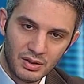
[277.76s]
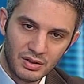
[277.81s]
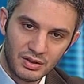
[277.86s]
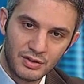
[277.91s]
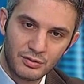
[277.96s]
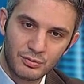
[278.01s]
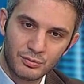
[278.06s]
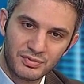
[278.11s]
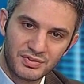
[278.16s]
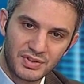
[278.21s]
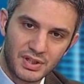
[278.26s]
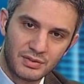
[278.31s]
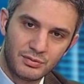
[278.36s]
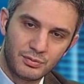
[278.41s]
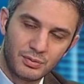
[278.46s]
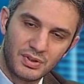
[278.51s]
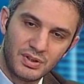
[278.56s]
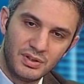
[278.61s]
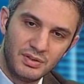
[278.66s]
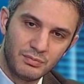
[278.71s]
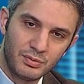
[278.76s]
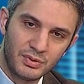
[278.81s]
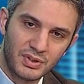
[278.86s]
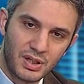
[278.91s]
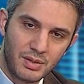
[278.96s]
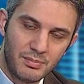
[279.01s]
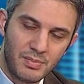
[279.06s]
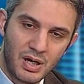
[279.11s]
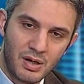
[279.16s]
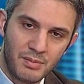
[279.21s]
sont certes sur des niveaux
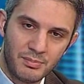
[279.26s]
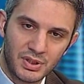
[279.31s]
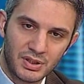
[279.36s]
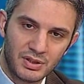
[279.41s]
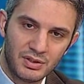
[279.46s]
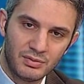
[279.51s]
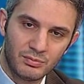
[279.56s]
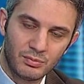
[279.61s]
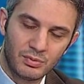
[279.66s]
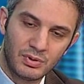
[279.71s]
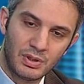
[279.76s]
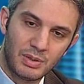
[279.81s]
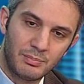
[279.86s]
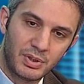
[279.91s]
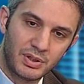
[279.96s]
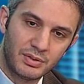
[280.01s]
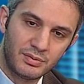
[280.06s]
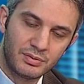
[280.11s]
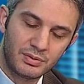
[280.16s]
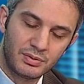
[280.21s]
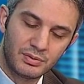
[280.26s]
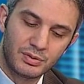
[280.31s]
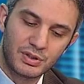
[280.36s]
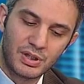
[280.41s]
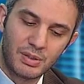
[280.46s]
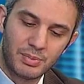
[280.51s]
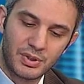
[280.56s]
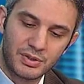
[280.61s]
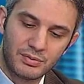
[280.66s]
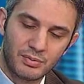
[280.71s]
très bas, mais qui ont j'ai
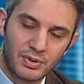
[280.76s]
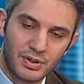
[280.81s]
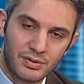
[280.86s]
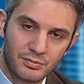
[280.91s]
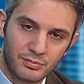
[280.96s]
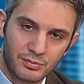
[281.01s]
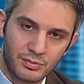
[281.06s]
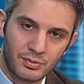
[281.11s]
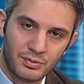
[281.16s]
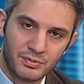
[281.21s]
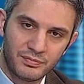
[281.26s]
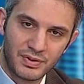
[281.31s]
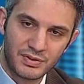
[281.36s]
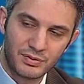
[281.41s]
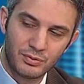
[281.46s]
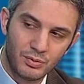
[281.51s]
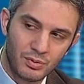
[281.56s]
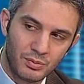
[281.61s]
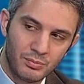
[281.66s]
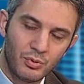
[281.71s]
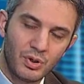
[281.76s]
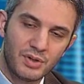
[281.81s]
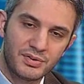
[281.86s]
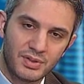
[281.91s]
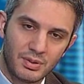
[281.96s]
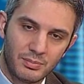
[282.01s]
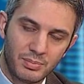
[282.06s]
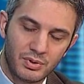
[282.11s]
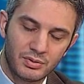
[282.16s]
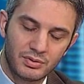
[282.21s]
l'impression qu'elles sont sur une phase de rebond
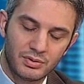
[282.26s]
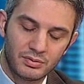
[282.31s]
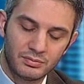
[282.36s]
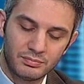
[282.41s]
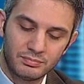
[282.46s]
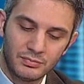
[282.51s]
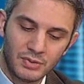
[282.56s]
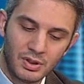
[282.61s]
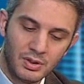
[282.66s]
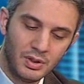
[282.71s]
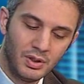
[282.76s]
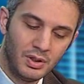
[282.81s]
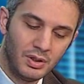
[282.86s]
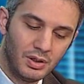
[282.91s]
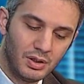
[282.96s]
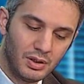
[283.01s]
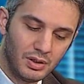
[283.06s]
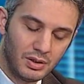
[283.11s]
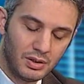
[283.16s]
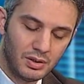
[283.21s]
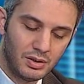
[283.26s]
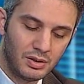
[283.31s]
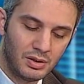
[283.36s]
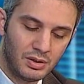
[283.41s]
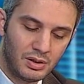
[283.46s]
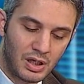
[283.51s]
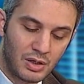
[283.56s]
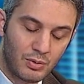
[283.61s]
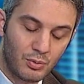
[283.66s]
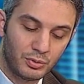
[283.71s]
assez important. a
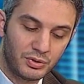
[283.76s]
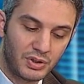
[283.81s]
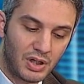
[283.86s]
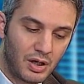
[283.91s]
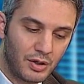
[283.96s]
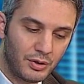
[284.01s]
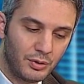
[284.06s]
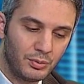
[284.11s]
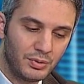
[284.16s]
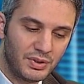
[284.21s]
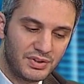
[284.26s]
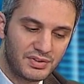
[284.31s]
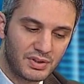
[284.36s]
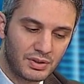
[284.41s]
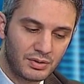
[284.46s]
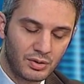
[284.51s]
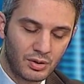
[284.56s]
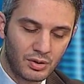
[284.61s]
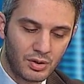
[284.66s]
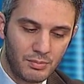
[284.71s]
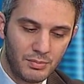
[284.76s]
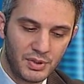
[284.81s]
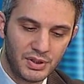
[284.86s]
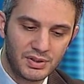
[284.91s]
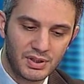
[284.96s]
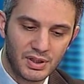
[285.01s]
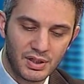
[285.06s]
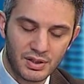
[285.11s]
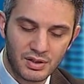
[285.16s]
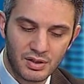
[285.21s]
mmh. contrario, des secteurs comme
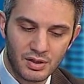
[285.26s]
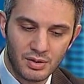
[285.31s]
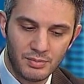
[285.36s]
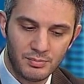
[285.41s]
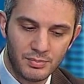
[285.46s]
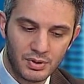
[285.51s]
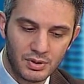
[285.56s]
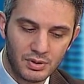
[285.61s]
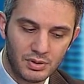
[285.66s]
les télécoms